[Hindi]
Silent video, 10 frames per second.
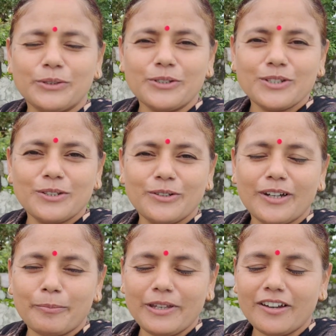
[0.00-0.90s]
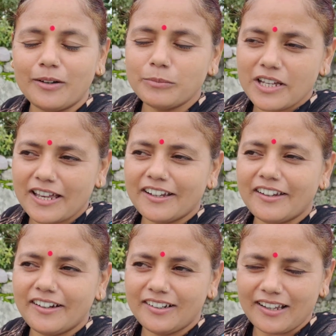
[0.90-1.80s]
तो दोस्तों अभी हम जा रहे
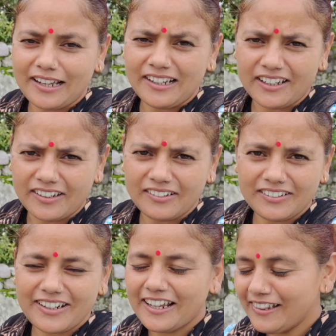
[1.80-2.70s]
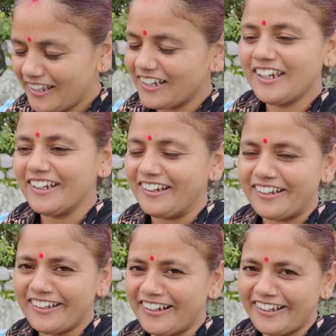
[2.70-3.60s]
हैं टाइल लेने टाइल देखने के
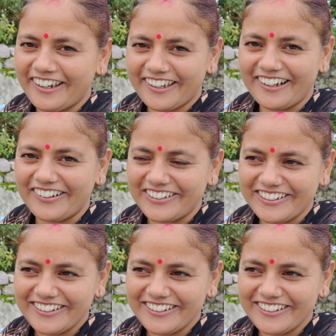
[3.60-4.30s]
लिए लेने के लिए